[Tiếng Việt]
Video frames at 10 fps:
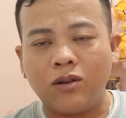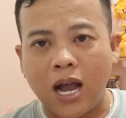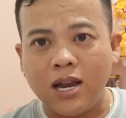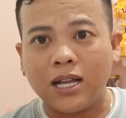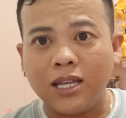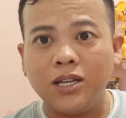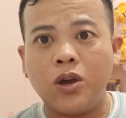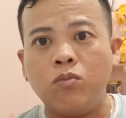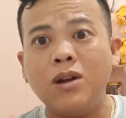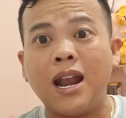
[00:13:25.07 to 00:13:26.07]
kể cả tiếng
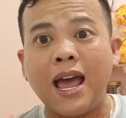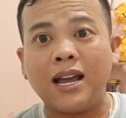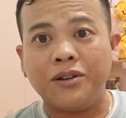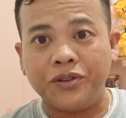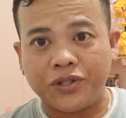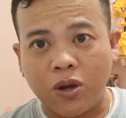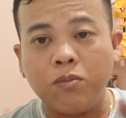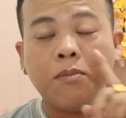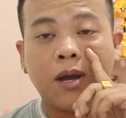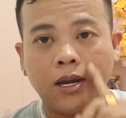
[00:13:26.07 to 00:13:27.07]
Dũng là người sống ở